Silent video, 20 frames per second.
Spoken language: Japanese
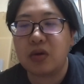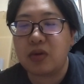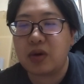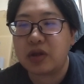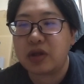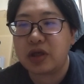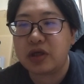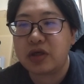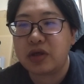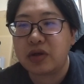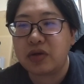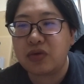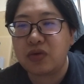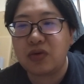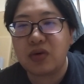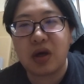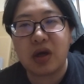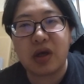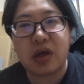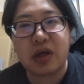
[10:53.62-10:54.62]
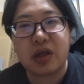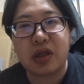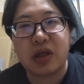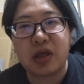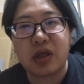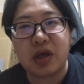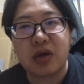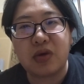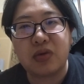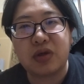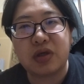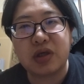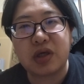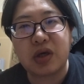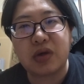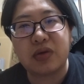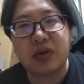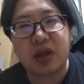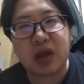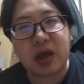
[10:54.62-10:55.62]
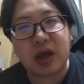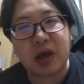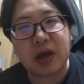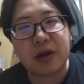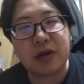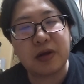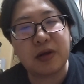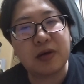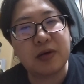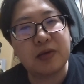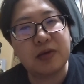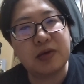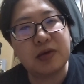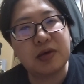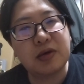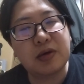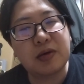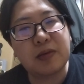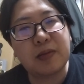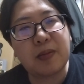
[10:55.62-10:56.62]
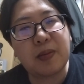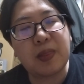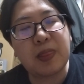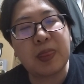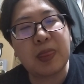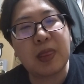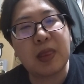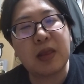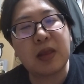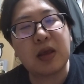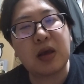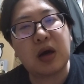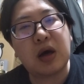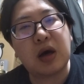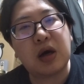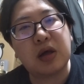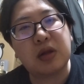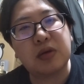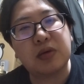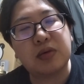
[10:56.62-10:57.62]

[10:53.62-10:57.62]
私はその考え方に結構近くてあ